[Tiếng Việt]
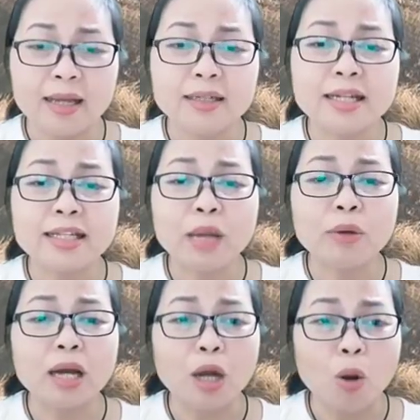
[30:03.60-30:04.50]
Liền theo
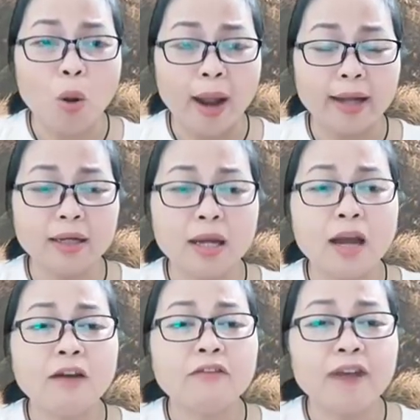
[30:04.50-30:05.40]
khẩn khoản,
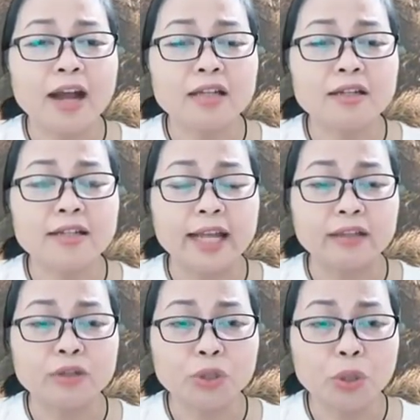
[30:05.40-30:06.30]
van xin thầy
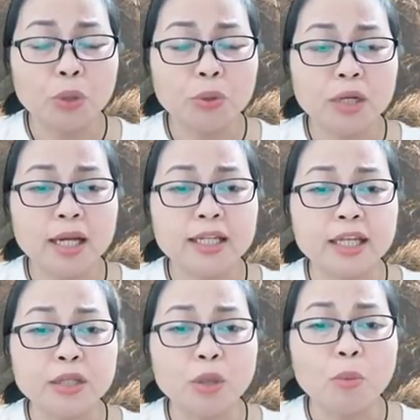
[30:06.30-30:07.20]
tướng số
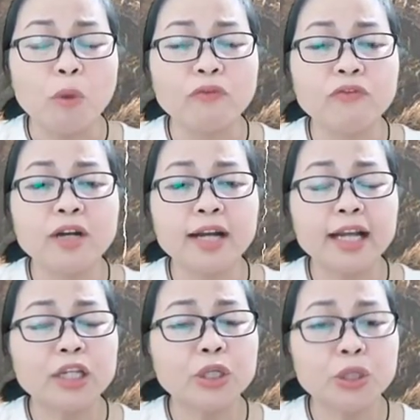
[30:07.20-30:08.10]
chỉ cho một phương
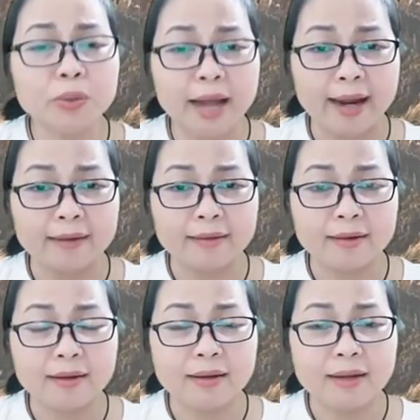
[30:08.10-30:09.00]
cách cứu nạn.
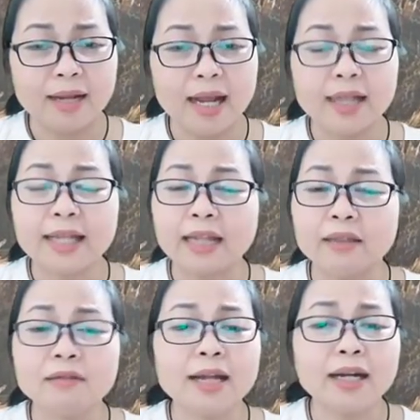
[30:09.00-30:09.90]
Thầy
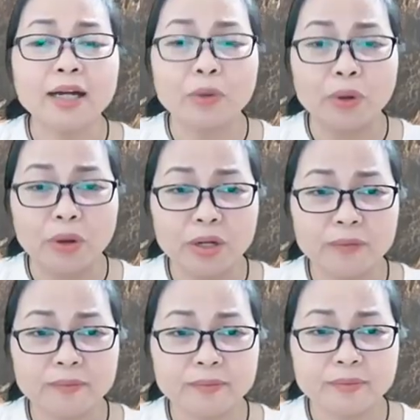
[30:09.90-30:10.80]
tướng lắc đầu nói,
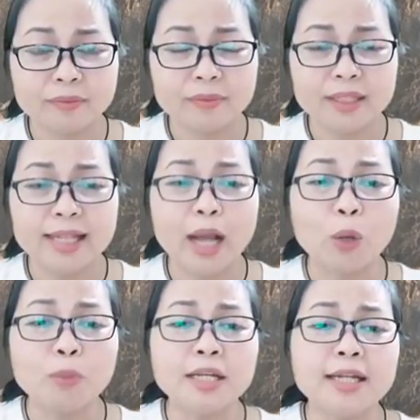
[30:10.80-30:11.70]
ta
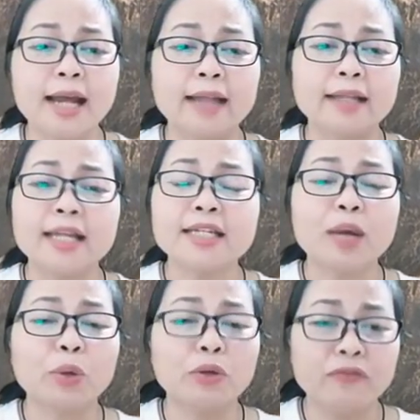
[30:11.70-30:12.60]
cũng chỉ là thấy
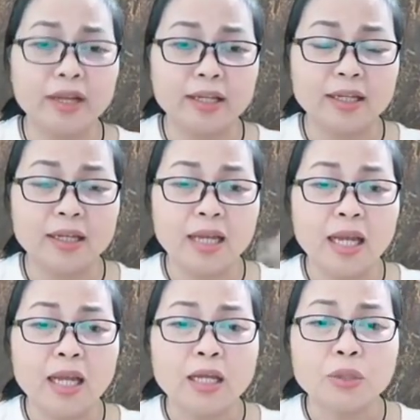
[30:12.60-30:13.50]
sao nói vậy.
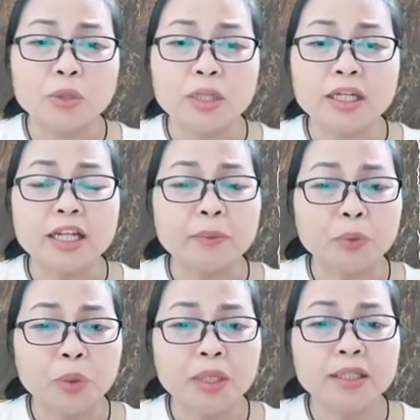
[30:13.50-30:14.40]
Chuyện nghiệp
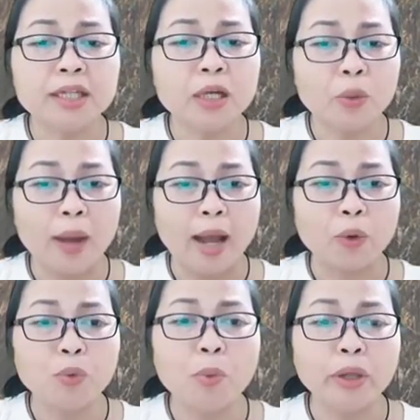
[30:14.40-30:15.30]
duyên nhân quả
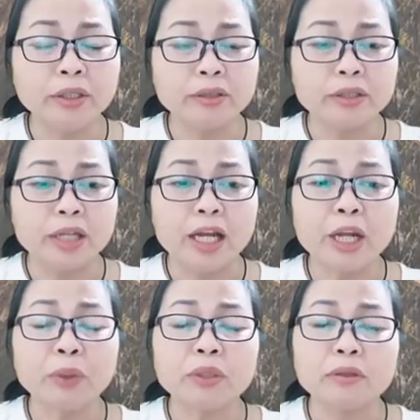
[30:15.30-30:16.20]
của mỗi người
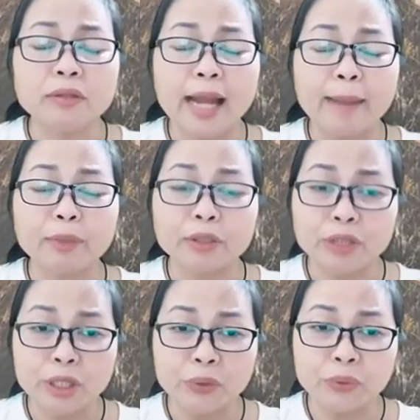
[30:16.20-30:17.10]
đều tự làm tự
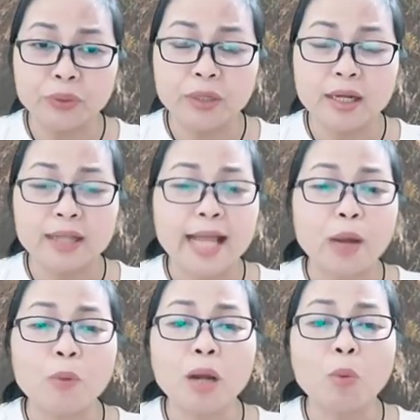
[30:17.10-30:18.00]
chịu, ta
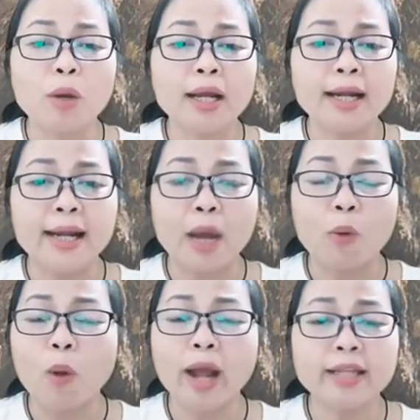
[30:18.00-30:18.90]
cũng không có cách
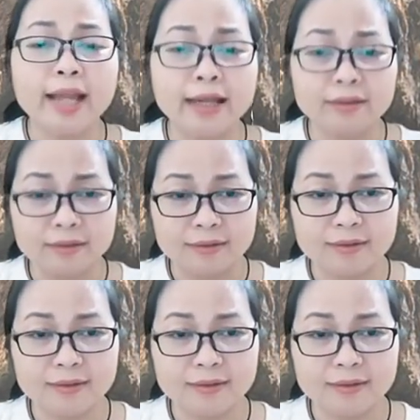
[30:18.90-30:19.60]
nào hóa giải được.